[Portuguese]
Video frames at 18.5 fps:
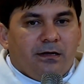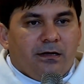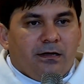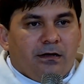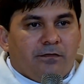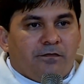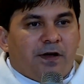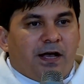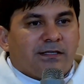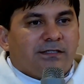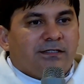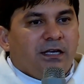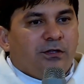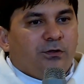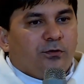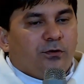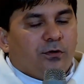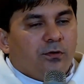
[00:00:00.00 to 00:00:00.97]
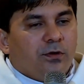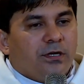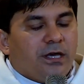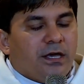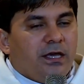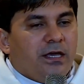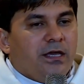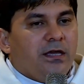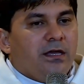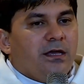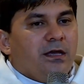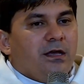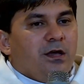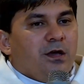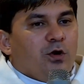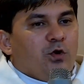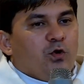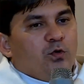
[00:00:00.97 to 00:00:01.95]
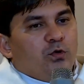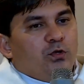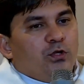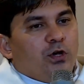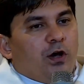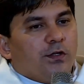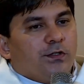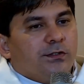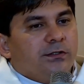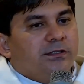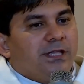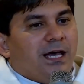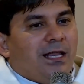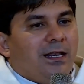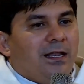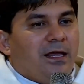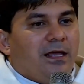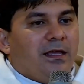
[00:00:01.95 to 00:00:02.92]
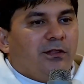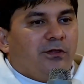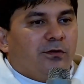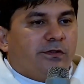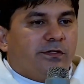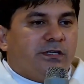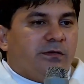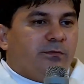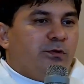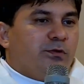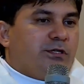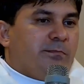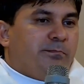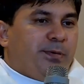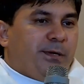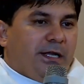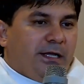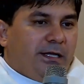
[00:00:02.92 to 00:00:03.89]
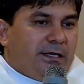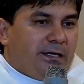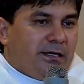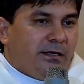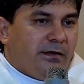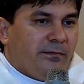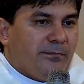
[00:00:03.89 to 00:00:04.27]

fazendo com que o nosso talento se multiplique.